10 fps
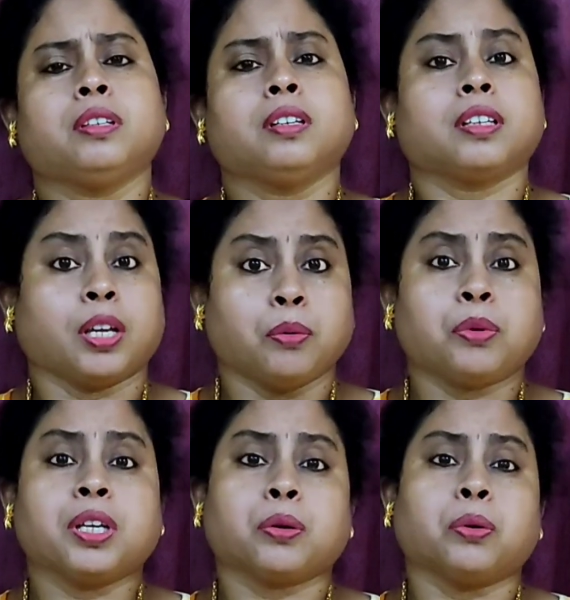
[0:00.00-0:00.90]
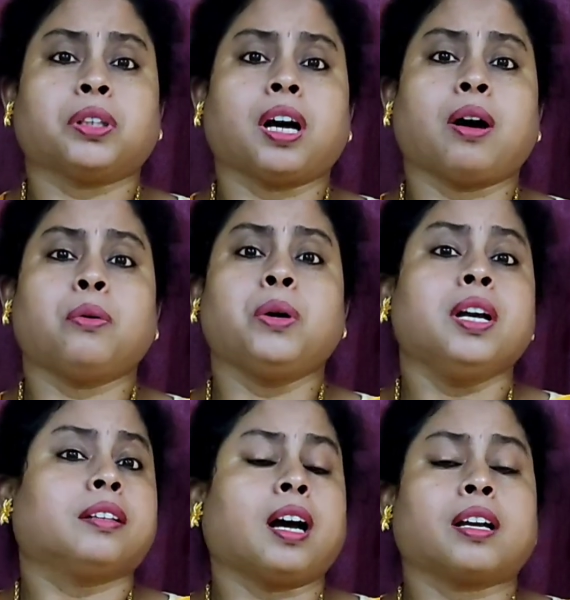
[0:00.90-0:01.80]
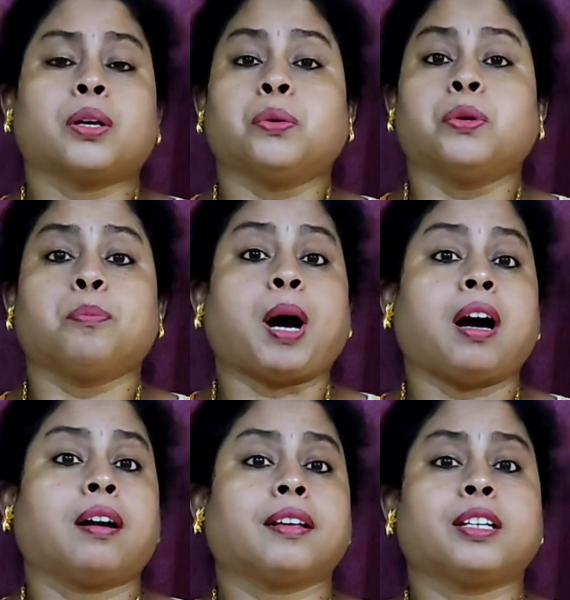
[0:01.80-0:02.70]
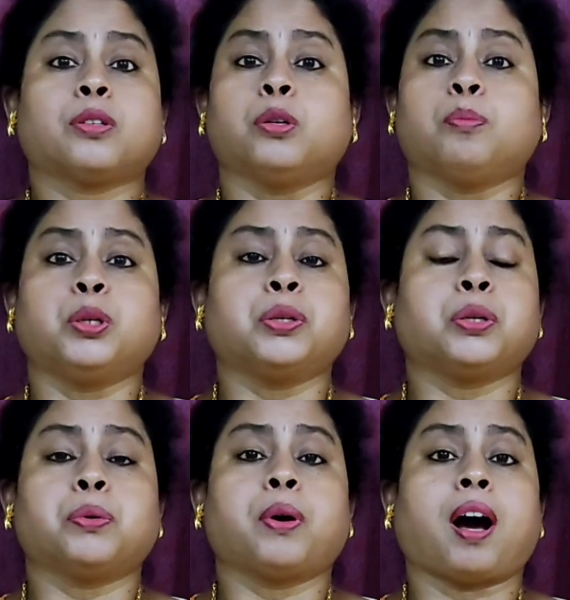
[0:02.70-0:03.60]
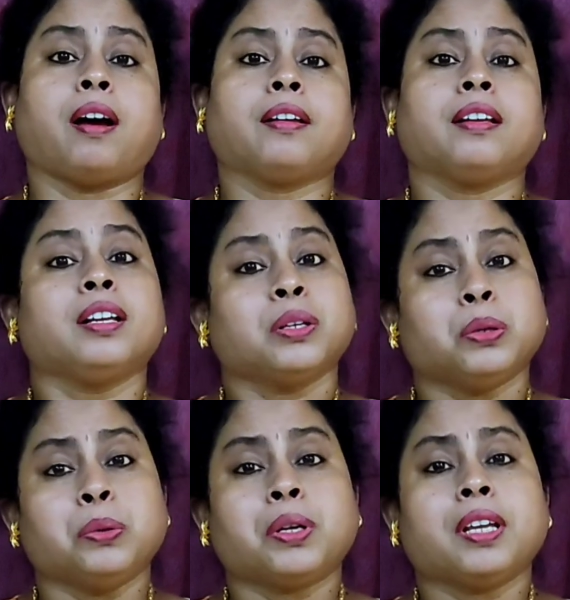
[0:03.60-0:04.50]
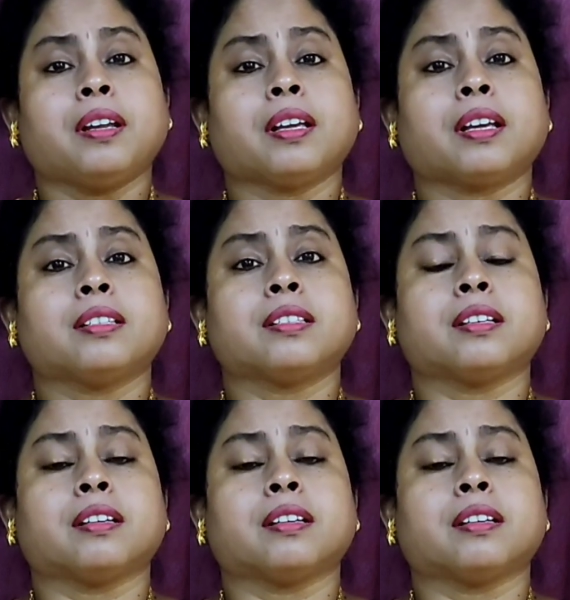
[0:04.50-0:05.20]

কেউ কি কোথাও তাকে কোনো পাহাড়ের গোপন গুহায় লুকিয়ে রেখেছে